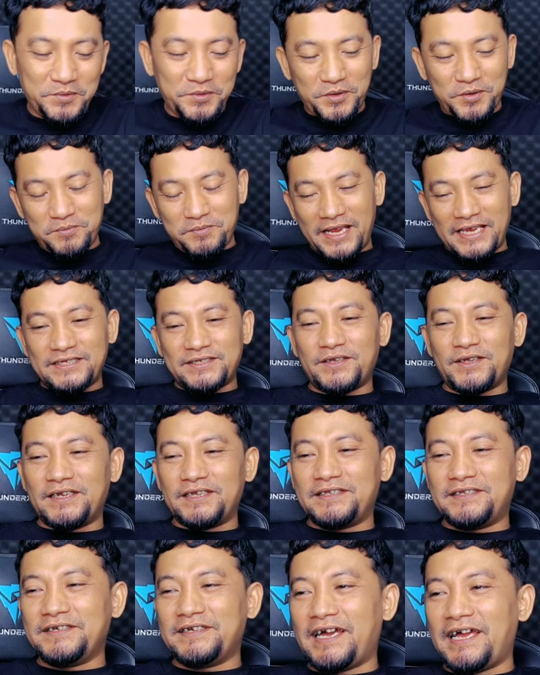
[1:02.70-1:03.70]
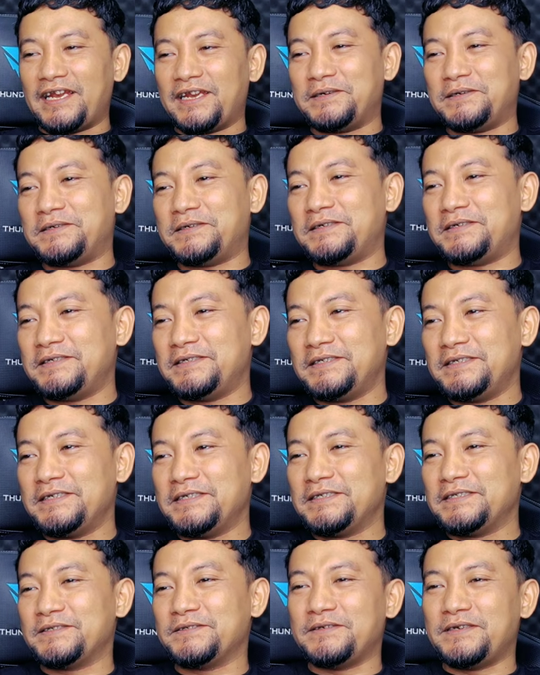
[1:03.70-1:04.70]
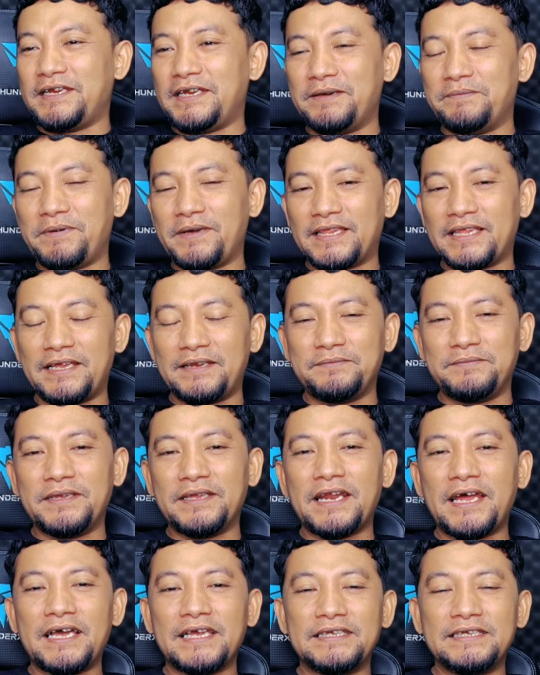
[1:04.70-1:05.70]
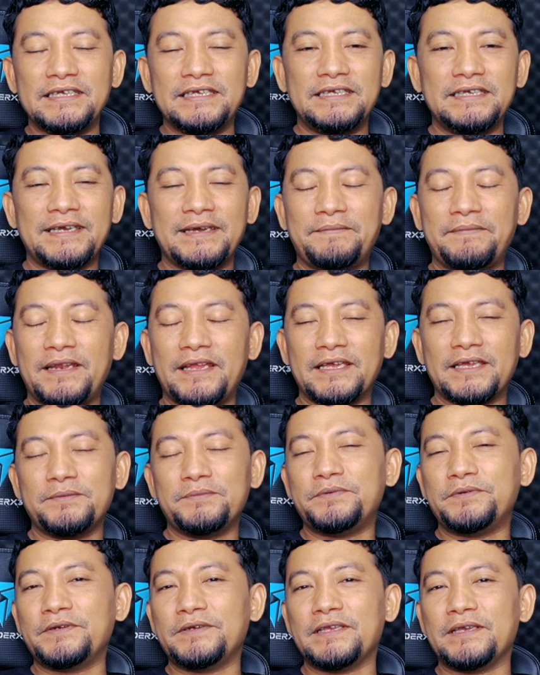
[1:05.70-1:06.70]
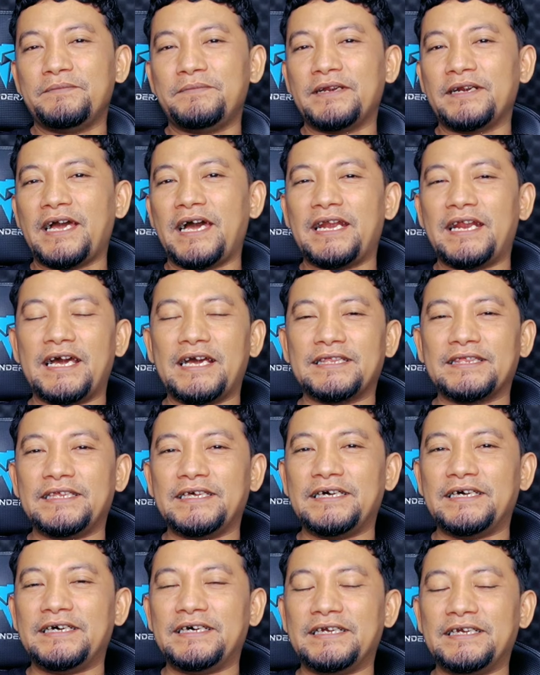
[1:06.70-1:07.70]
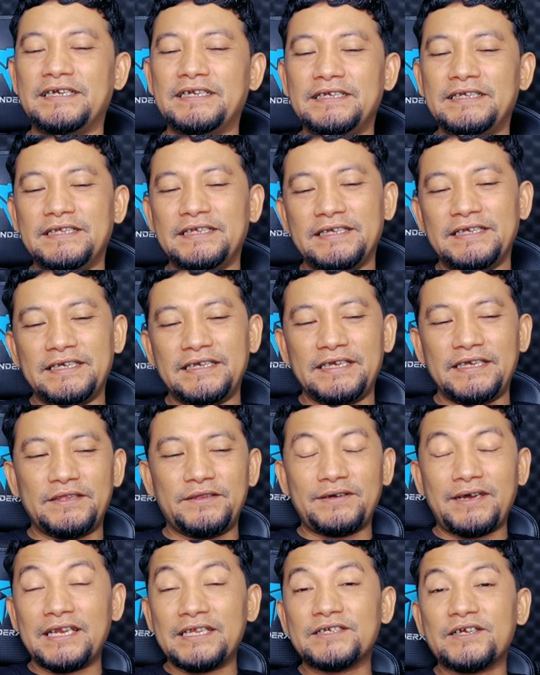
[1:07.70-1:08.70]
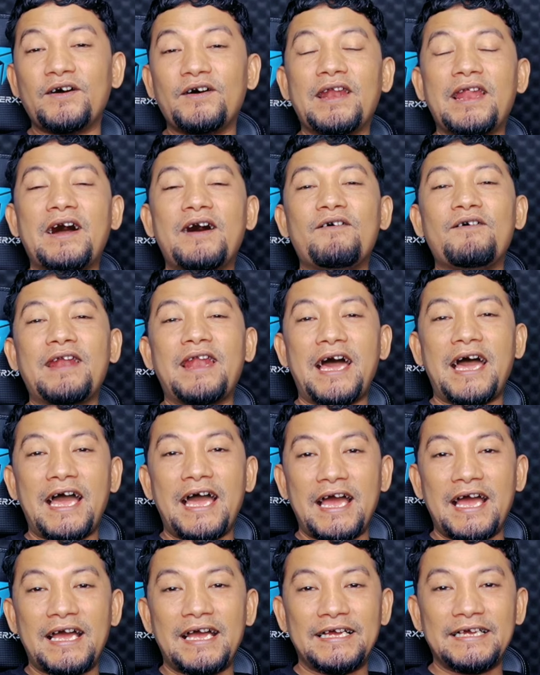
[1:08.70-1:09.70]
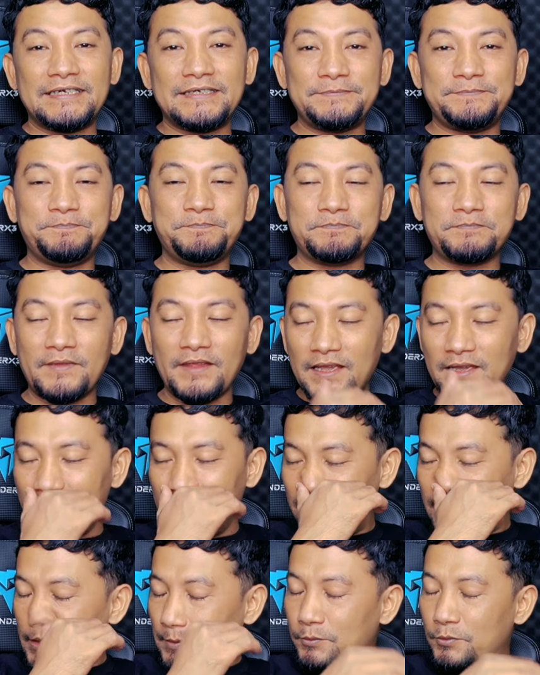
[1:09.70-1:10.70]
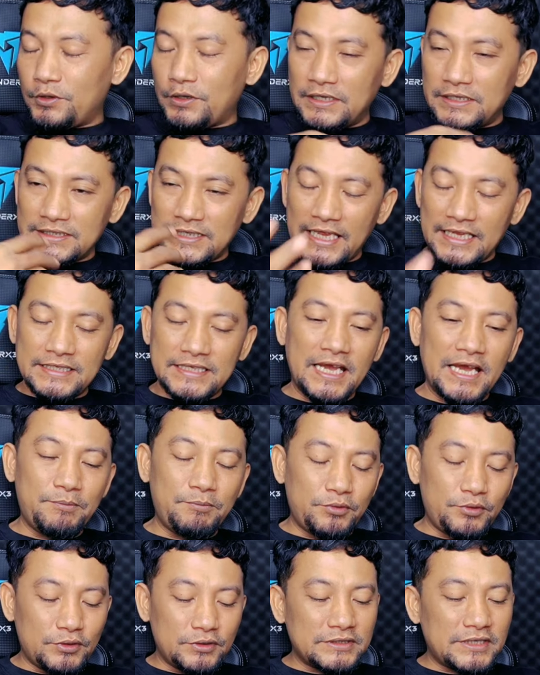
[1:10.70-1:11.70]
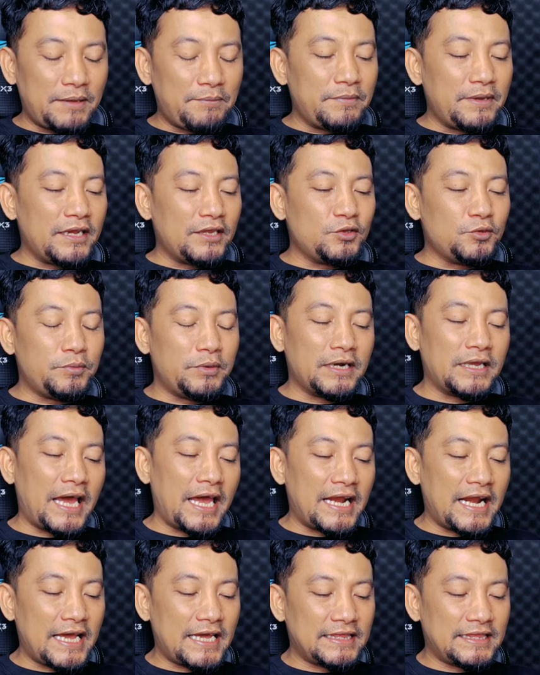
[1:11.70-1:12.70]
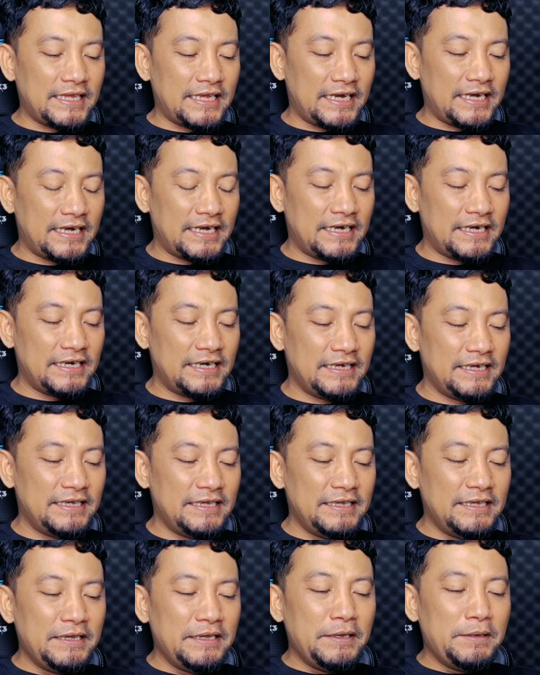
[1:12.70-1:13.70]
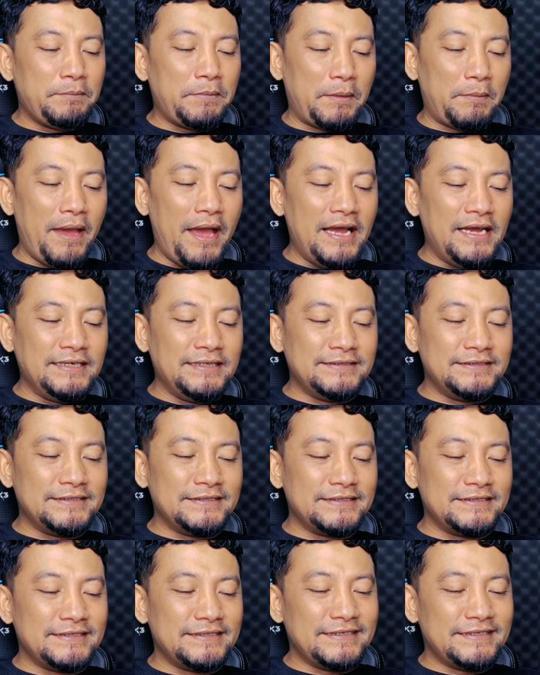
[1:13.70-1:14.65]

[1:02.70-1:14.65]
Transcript: burung pastol itu kalau sudah dapatkan birahi, apalagi burungnya berkarakter, itu kan seolah-olah. Mungkin saja burung sampan itu berkarakter. Memang